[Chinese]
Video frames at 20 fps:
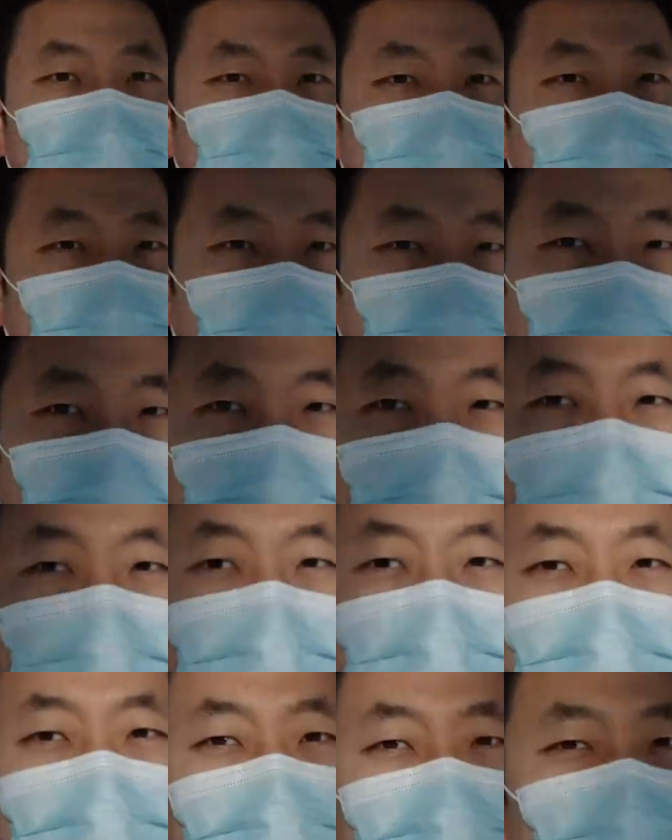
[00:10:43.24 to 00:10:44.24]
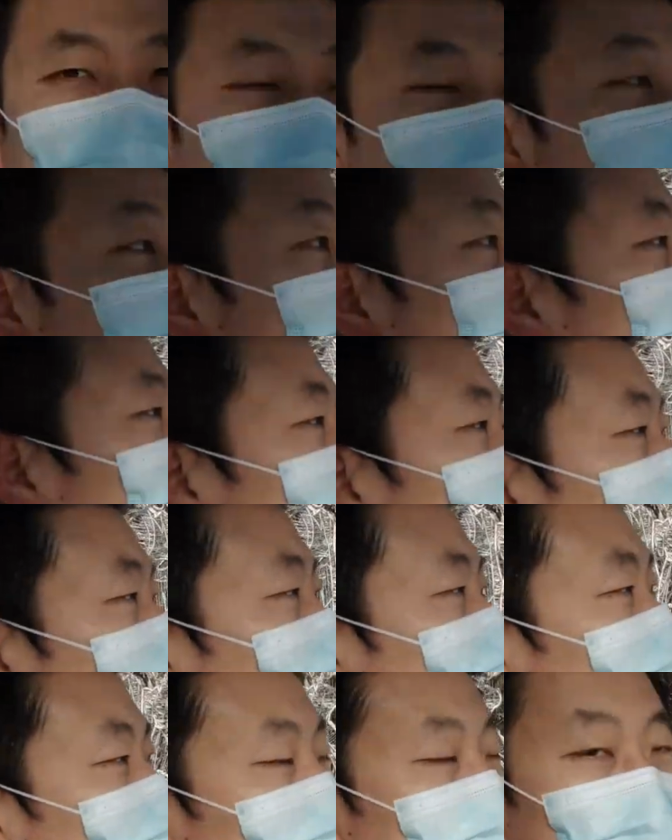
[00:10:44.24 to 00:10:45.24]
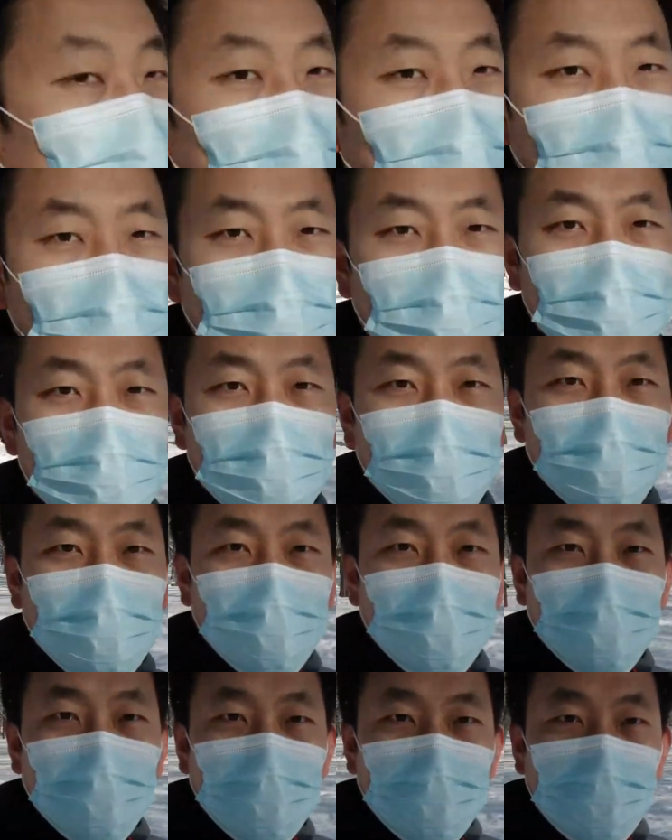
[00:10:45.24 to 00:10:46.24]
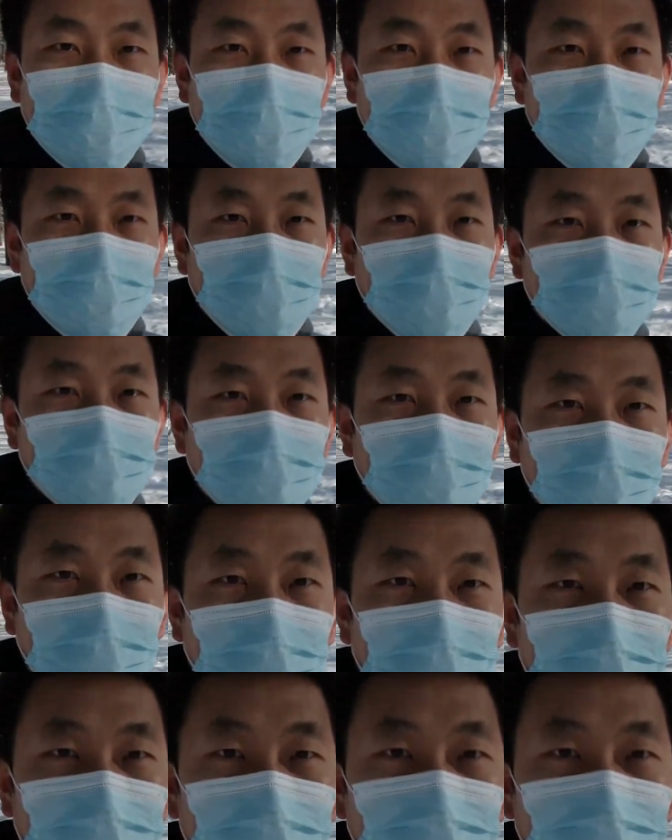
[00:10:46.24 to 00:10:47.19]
不知道大家知不知道我现在这个位置，雪盖